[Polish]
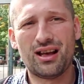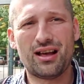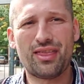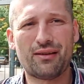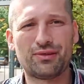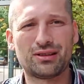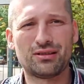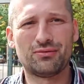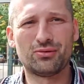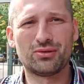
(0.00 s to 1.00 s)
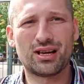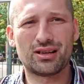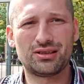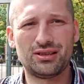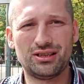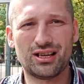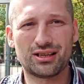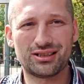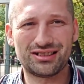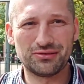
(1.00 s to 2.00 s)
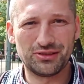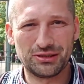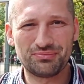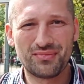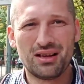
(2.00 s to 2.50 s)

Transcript: a nawet wulgarni i agresywni.